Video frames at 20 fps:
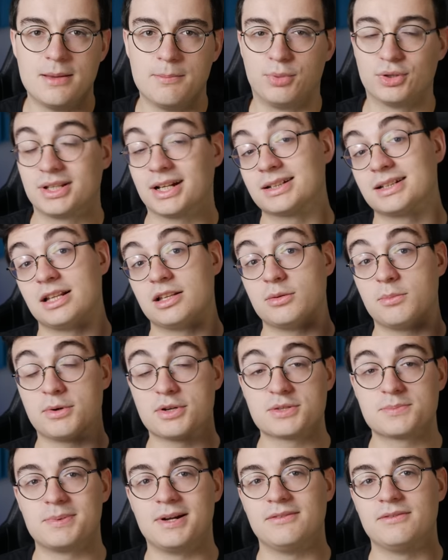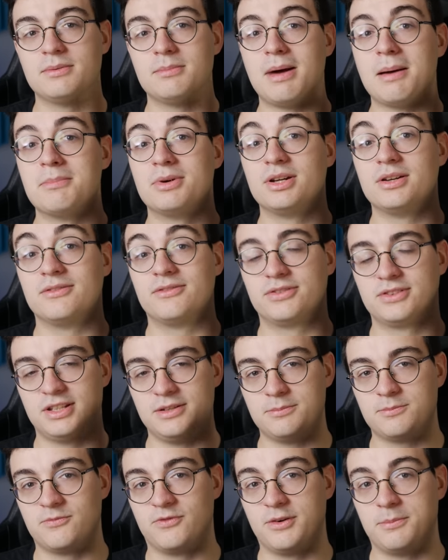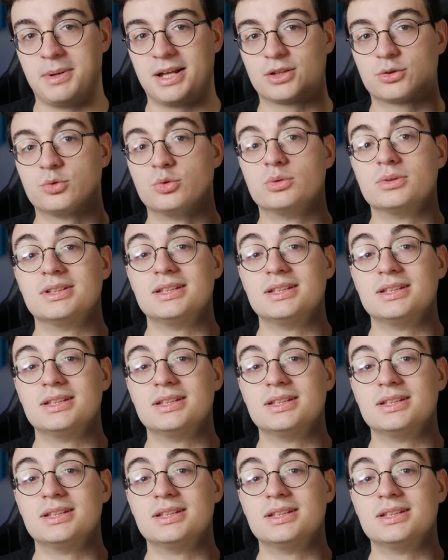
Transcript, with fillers: bo tak na dobrą sprawę mamy w tym wypadku